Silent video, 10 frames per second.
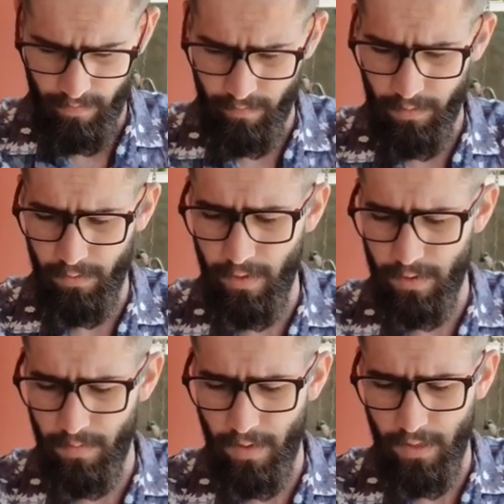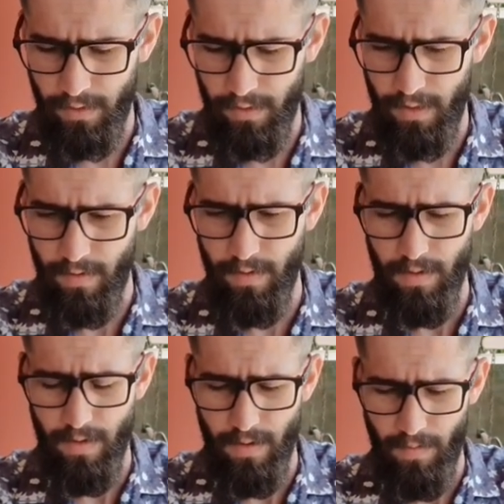Vamos ver também se
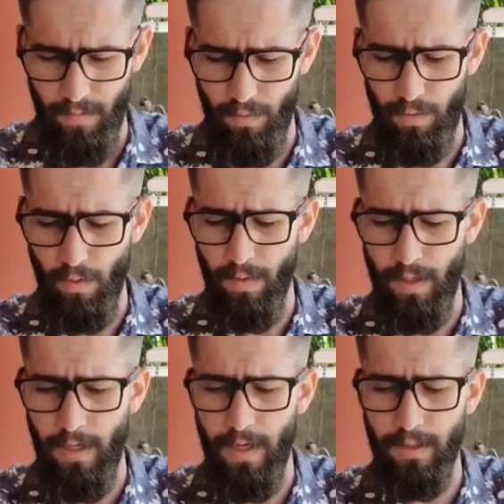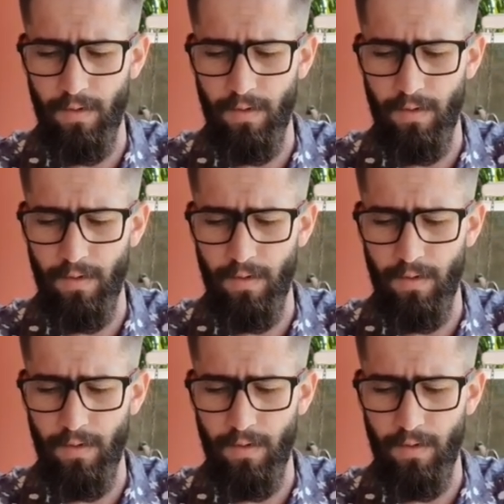mudou aí nas